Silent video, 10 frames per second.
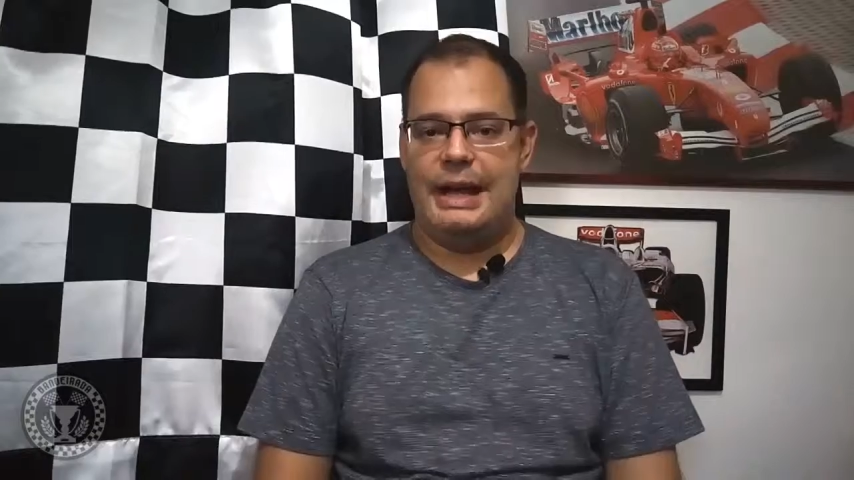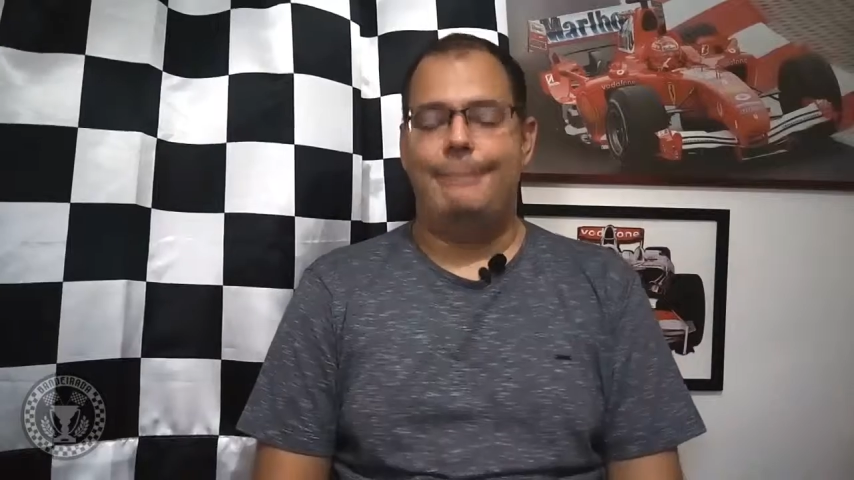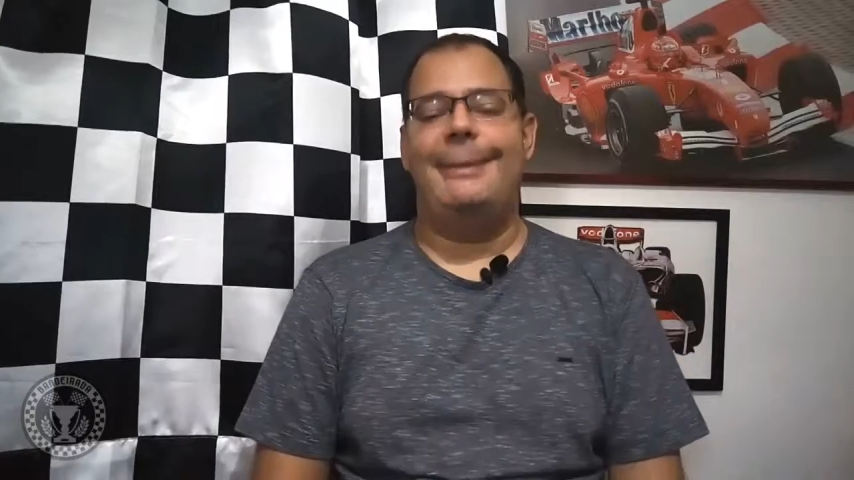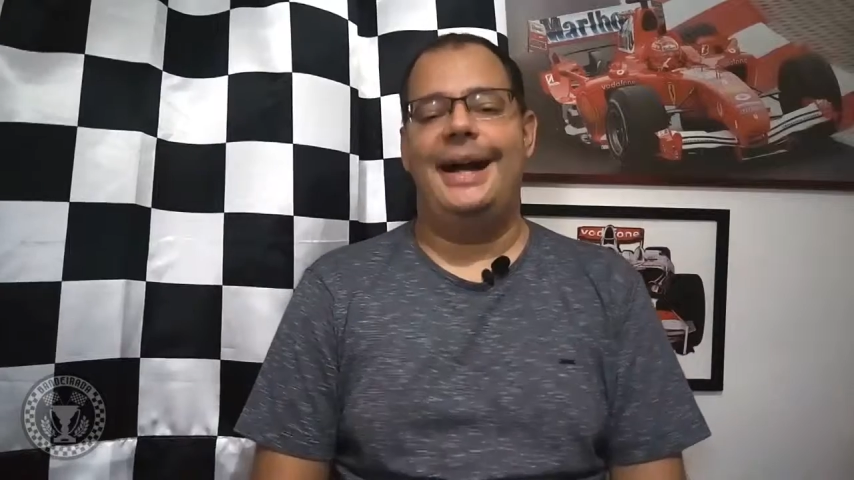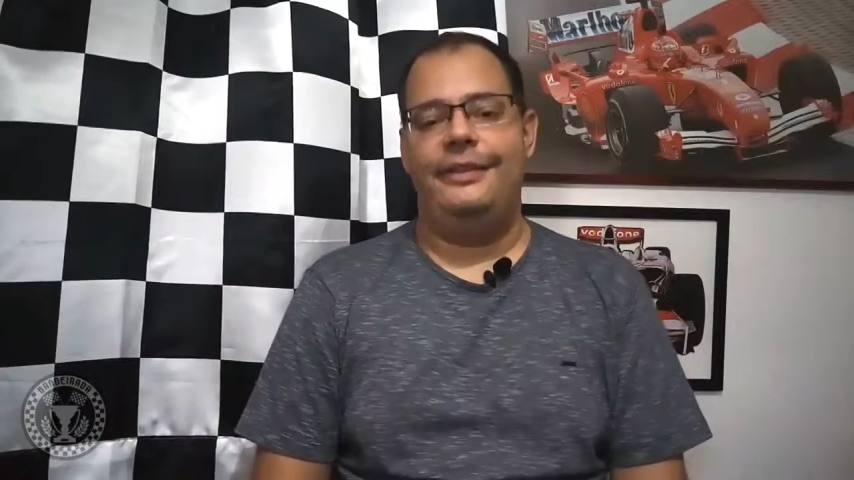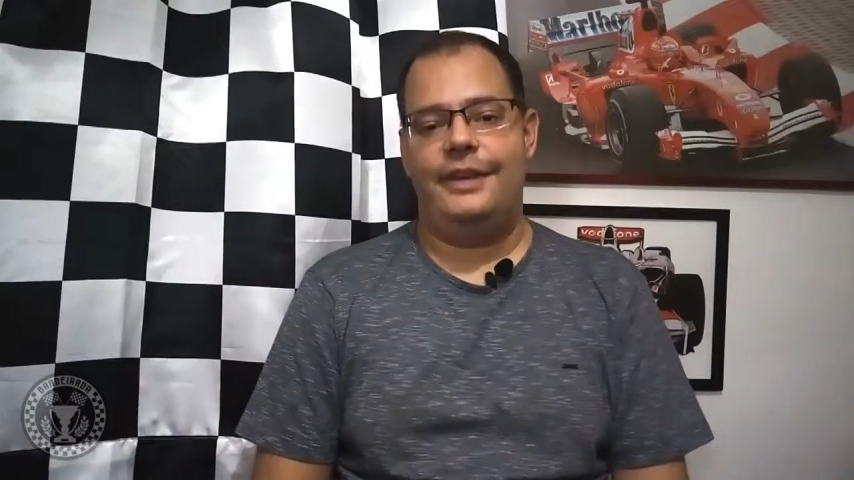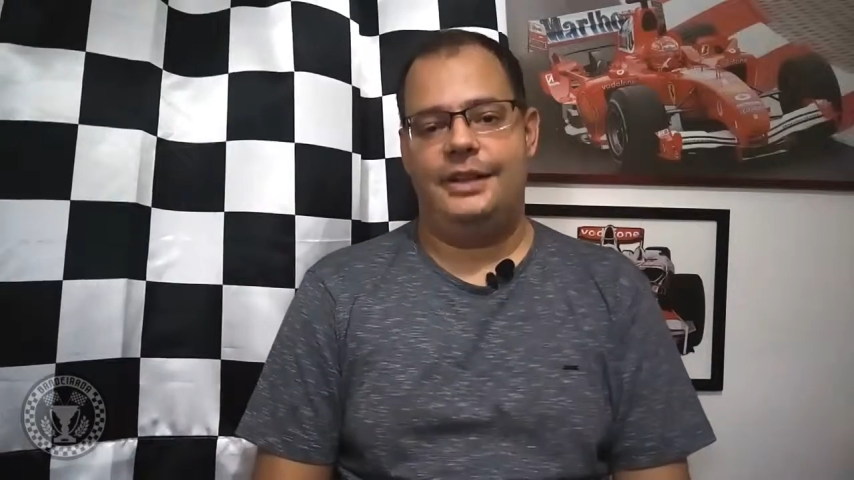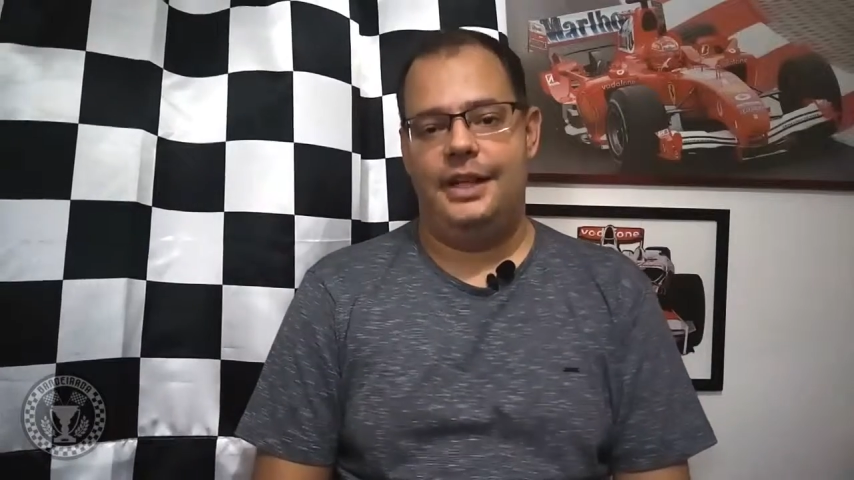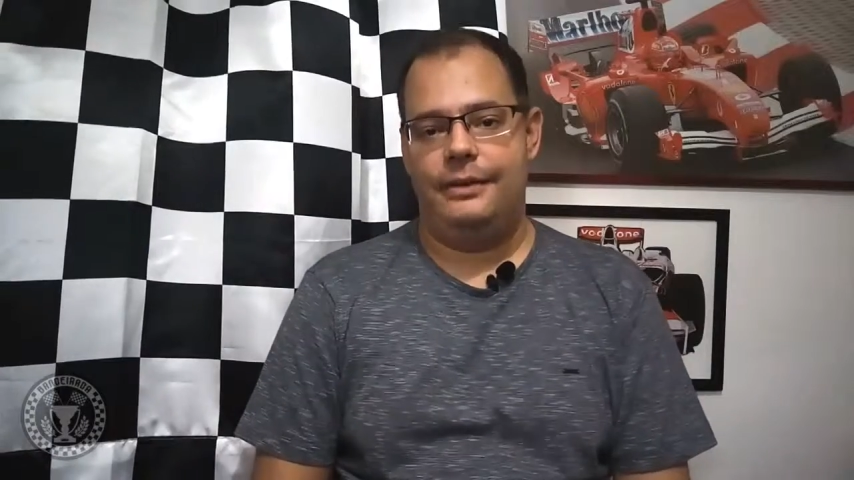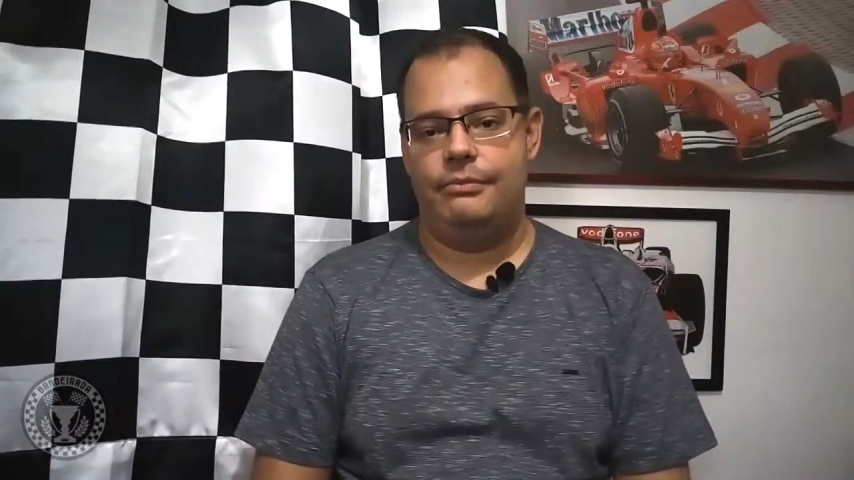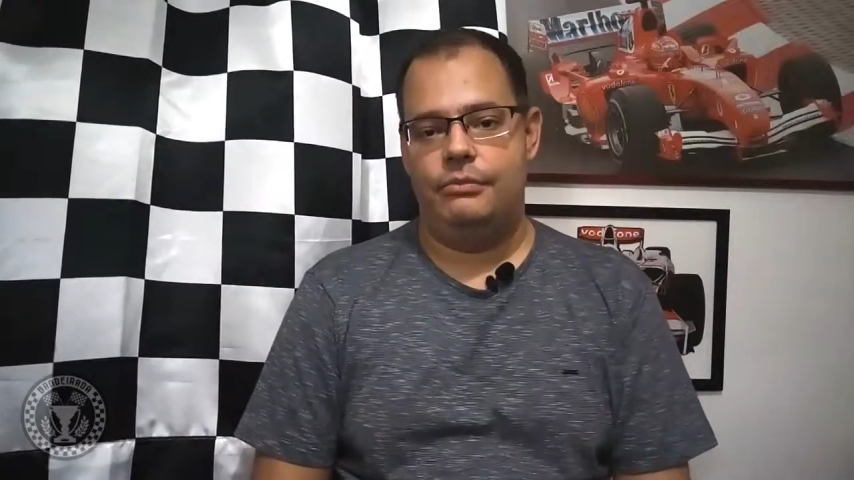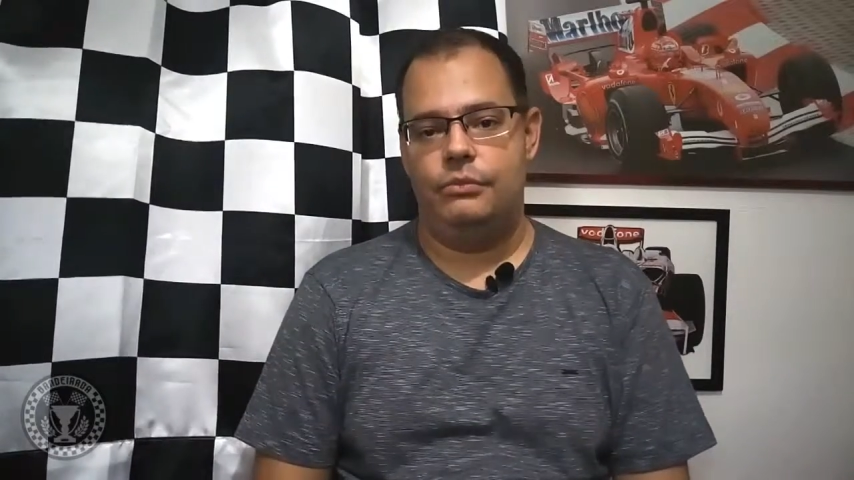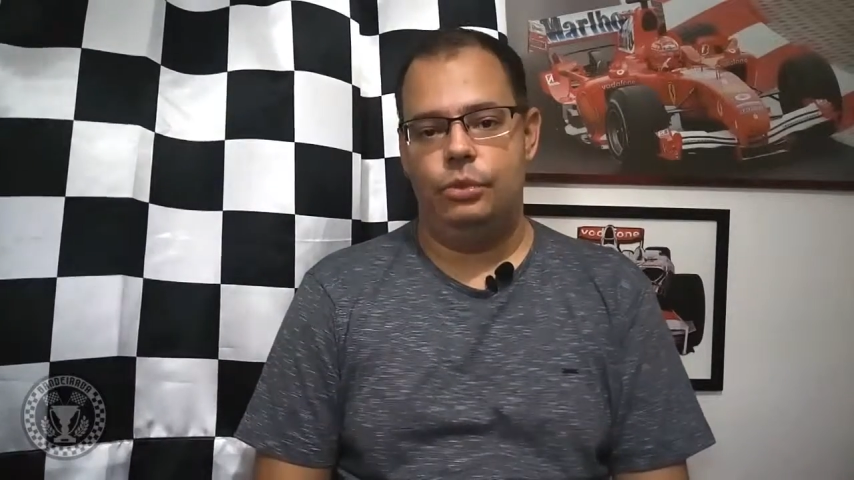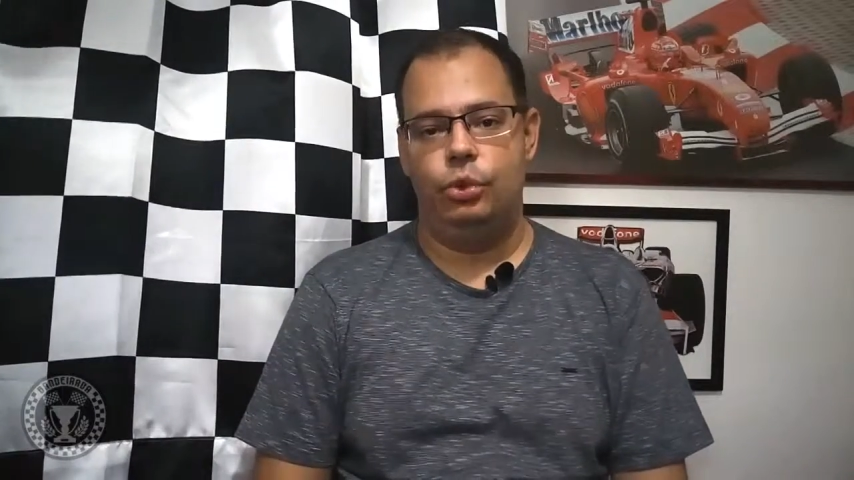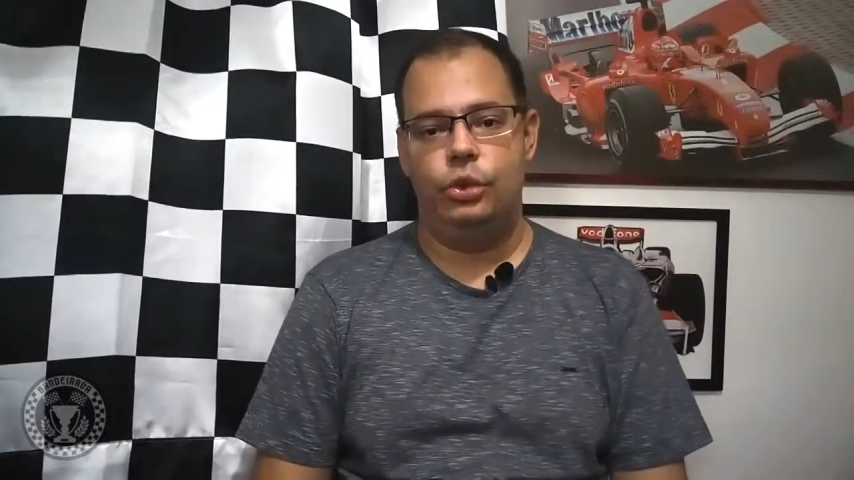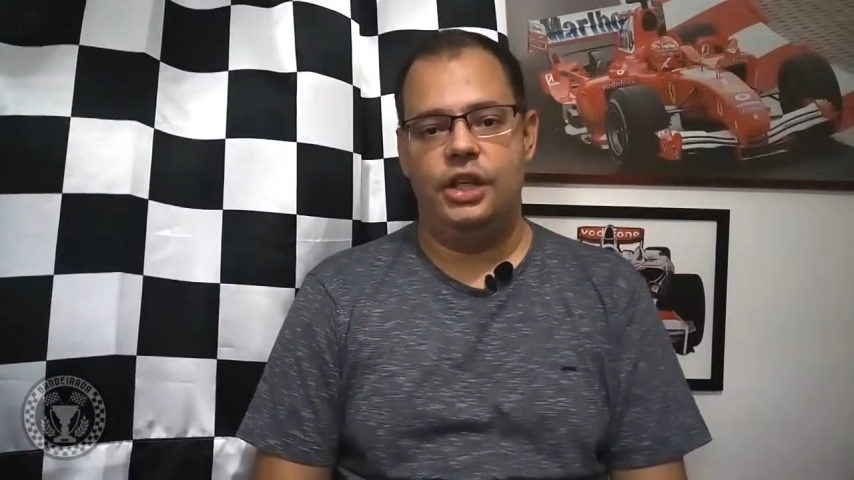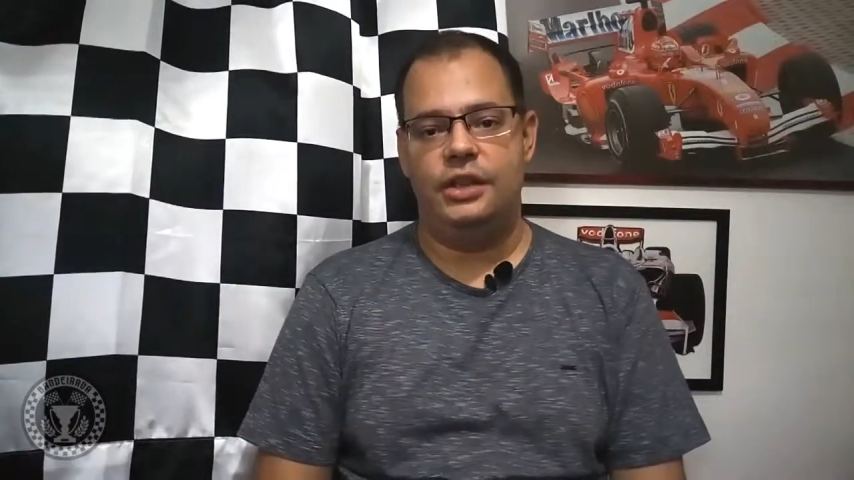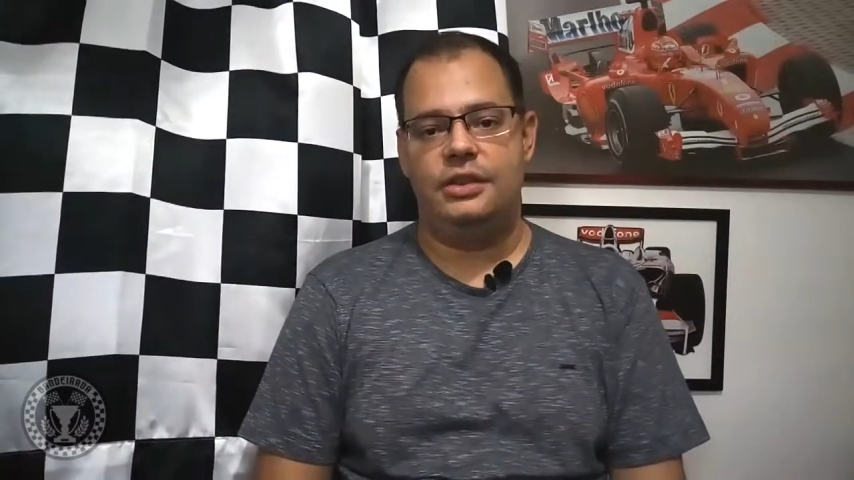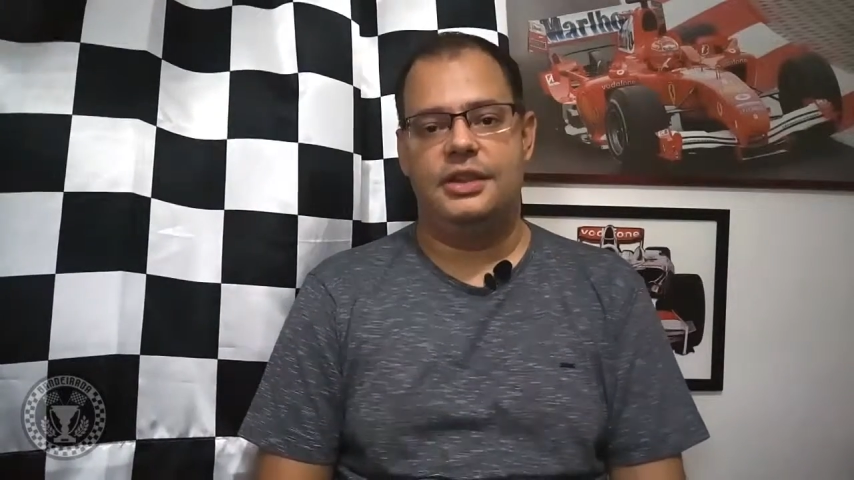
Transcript: mais até do que